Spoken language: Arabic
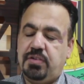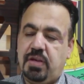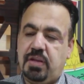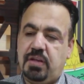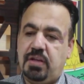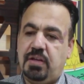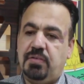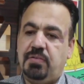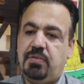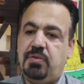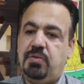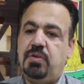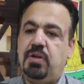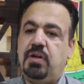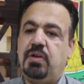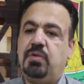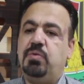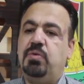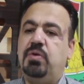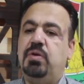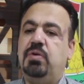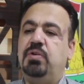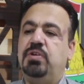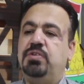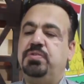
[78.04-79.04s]
شاء الله
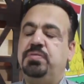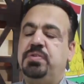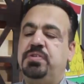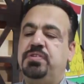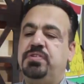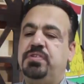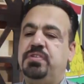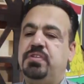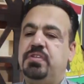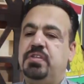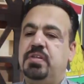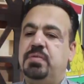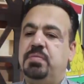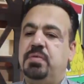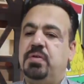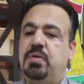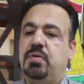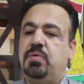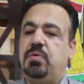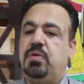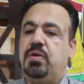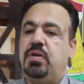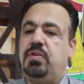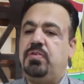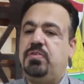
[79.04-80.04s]
هناك وجبة جديدة من
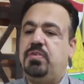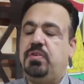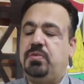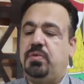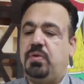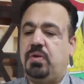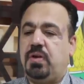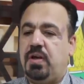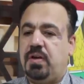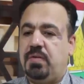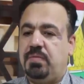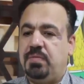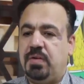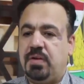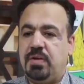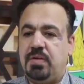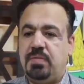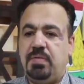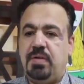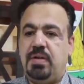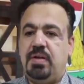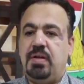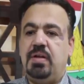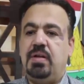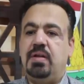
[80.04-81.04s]
التنقلات ستقال من
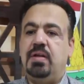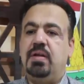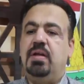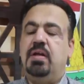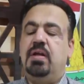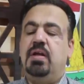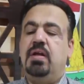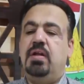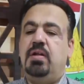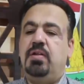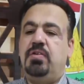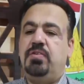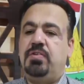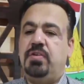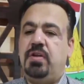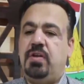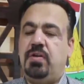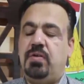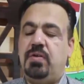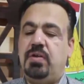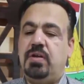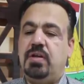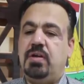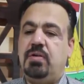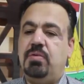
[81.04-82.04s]
قبل اللجنة
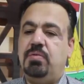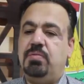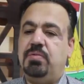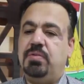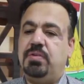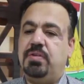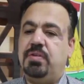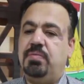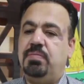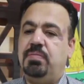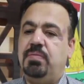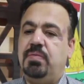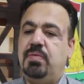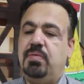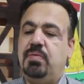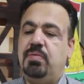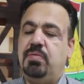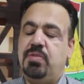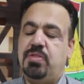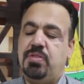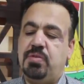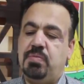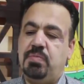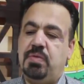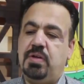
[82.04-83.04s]
العليا ومن ثم,
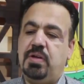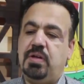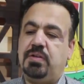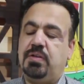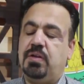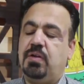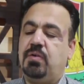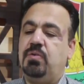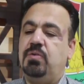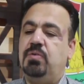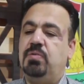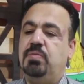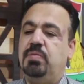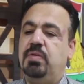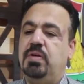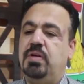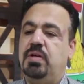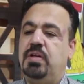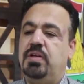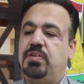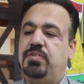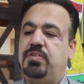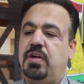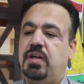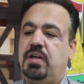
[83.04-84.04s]
ثم تقوم
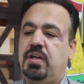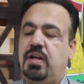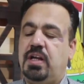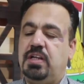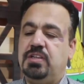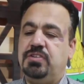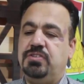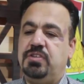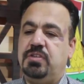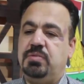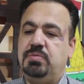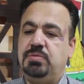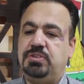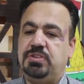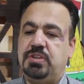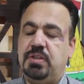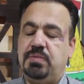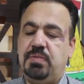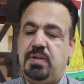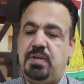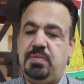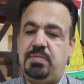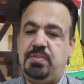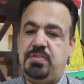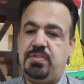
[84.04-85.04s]
لجان الحج
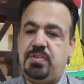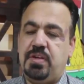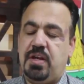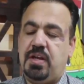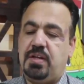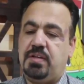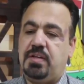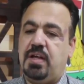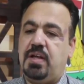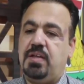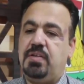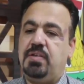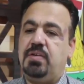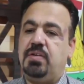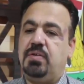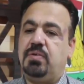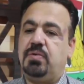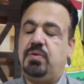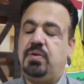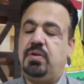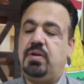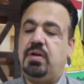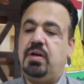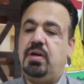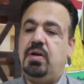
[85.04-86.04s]
المجتمعي بزيارة هذه
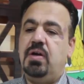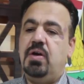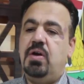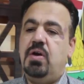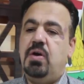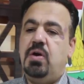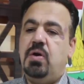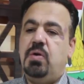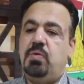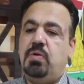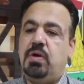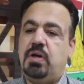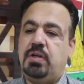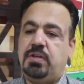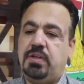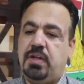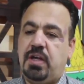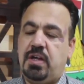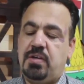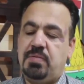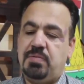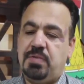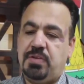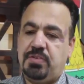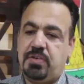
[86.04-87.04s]
القرى
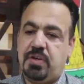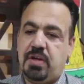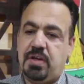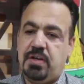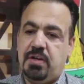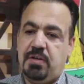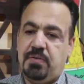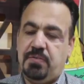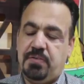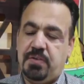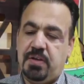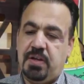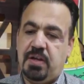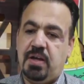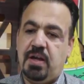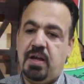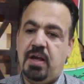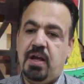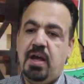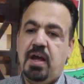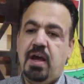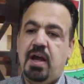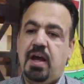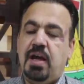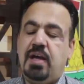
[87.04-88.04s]
واختيار المشاريع فيها
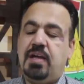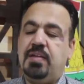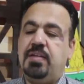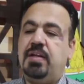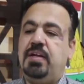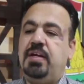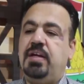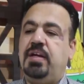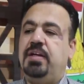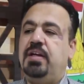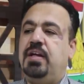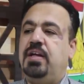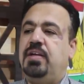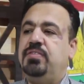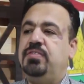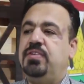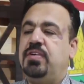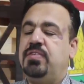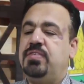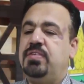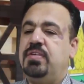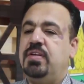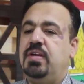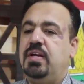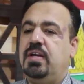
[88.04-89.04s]
أيضا احنا
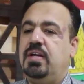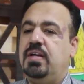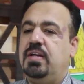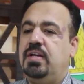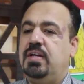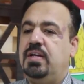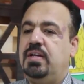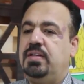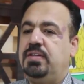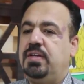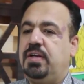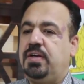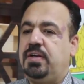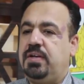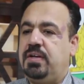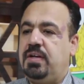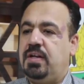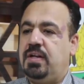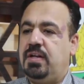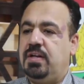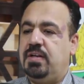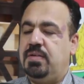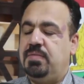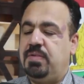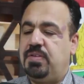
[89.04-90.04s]
أنجزنا آه،
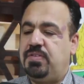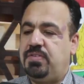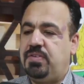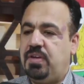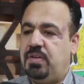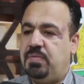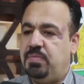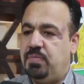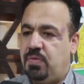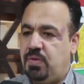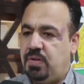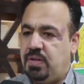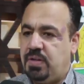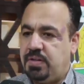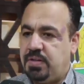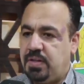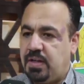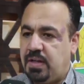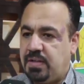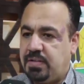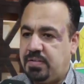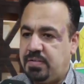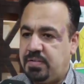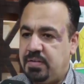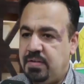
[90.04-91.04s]
تقرير لمسح
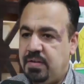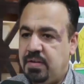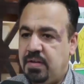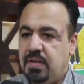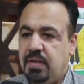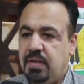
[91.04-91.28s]
المولدات